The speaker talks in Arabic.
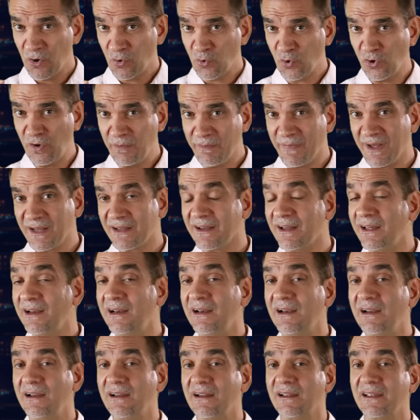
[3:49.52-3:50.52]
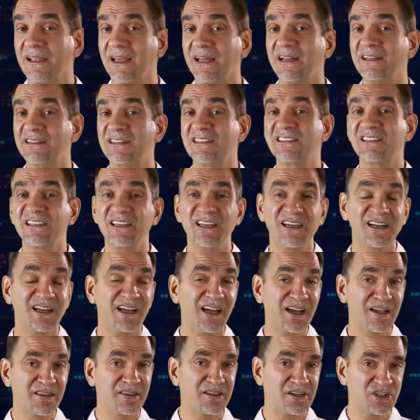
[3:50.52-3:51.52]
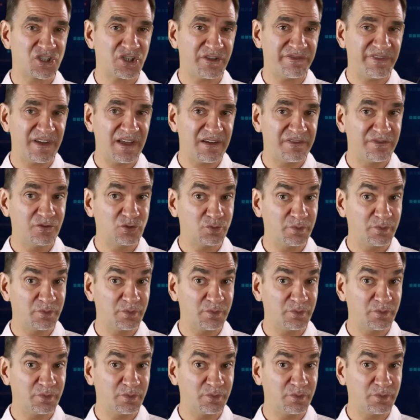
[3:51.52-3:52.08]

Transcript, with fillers: كل ما قل كانت السيارة أكثر جفاف